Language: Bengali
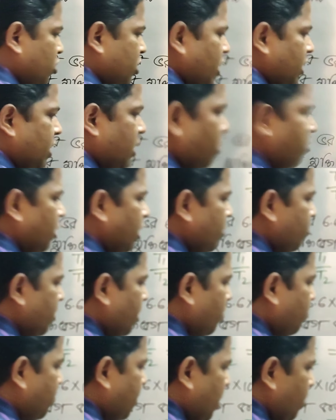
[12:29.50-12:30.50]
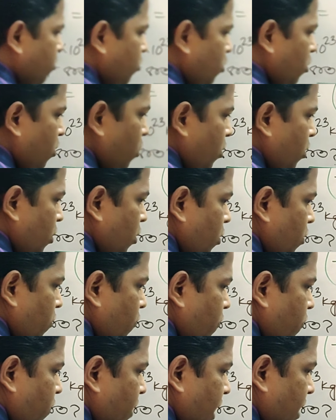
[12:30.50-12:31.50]
বসাই তাহলে আমরা পাবো
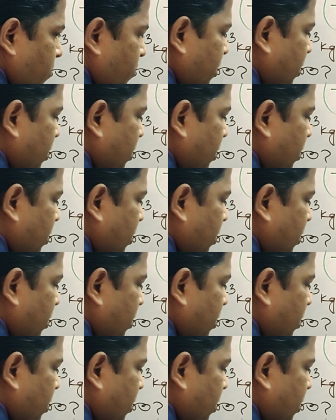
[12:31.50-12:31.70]
ফাইভ